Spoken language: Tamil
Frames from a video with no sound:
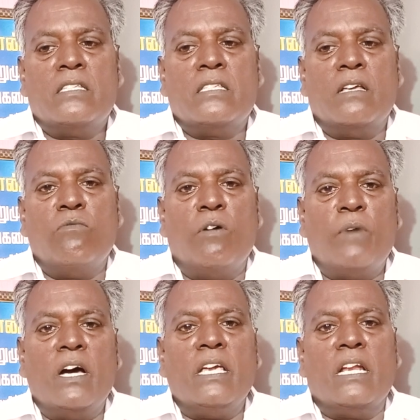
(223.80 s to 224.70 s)

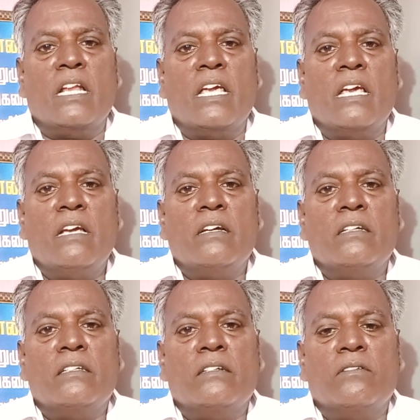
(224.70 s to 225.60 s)
செல்வமாய் என்னை
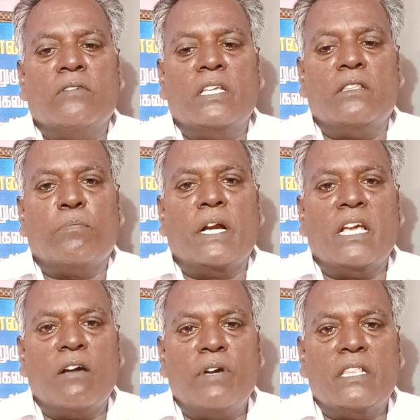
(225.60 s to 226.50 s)
வைத்து
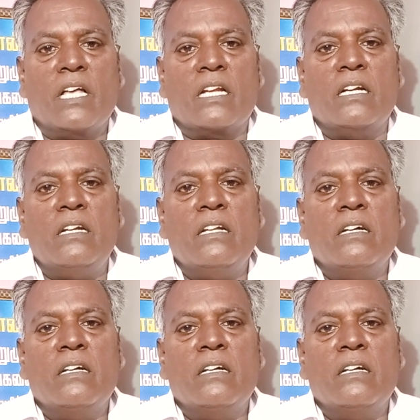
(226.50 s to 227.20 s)
படிக்க வைத்தார்கள்